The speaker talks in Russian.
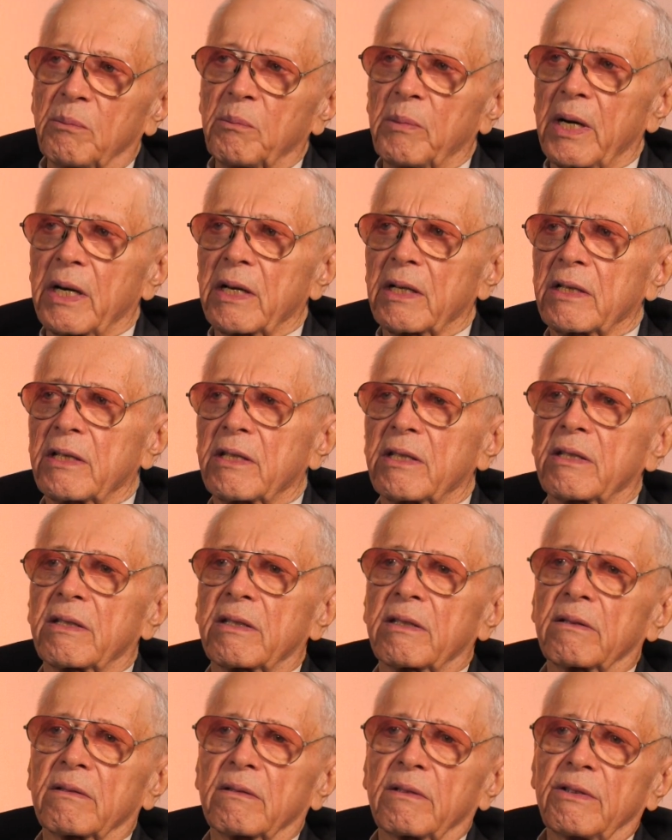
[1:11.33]

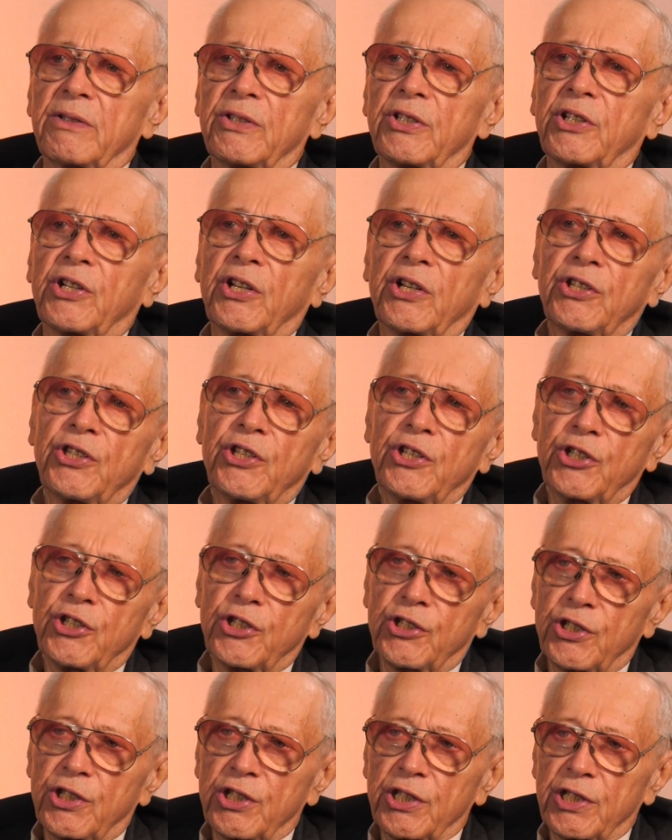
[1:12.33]
Маркс не
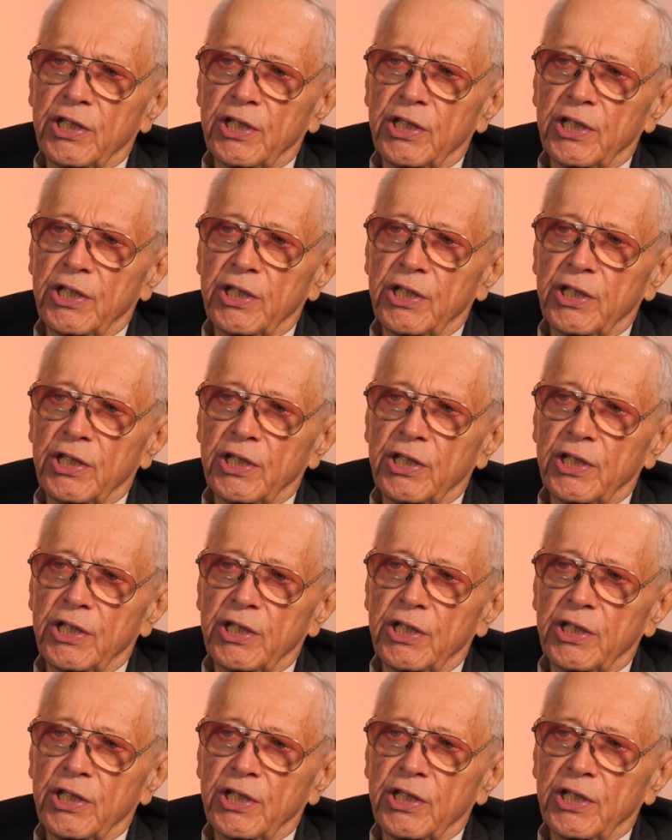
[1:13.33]
критически